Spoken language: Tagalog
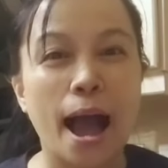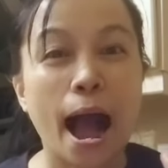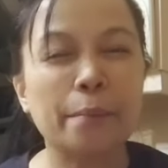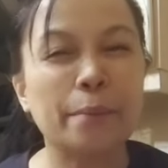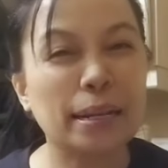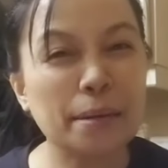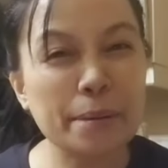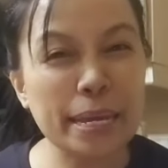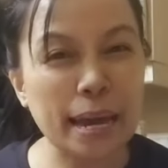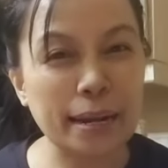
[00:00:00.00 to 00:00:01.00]
ang mahal ng
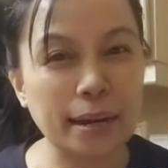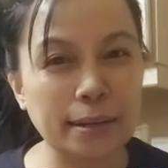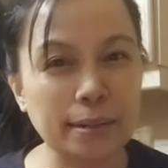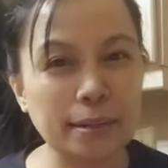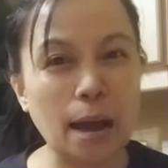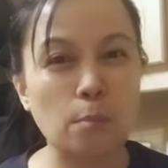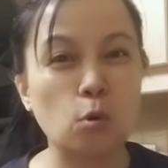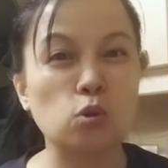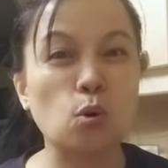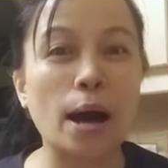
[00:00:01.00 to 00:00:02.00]
binayaran ng anak ng
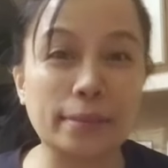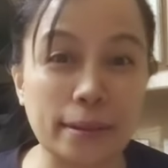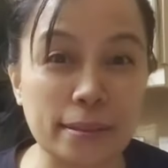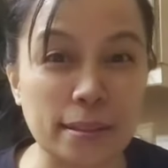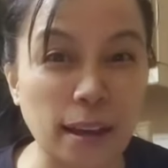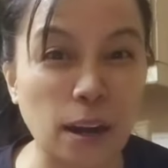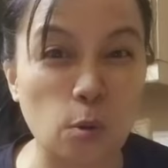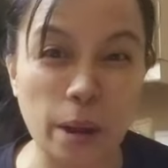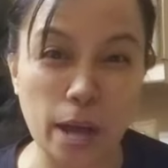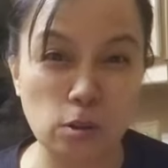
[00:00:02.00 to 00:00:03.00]
amo ko, 200 dinar o
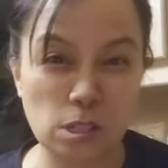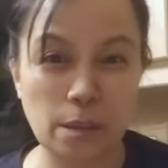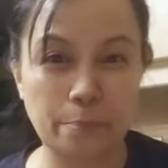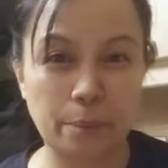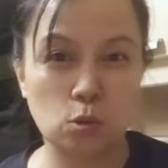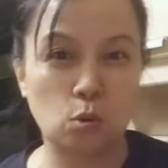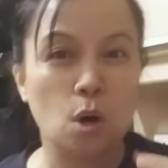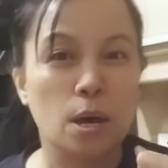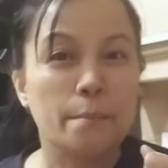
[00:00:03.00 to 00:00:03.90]
magkano yun sa peso.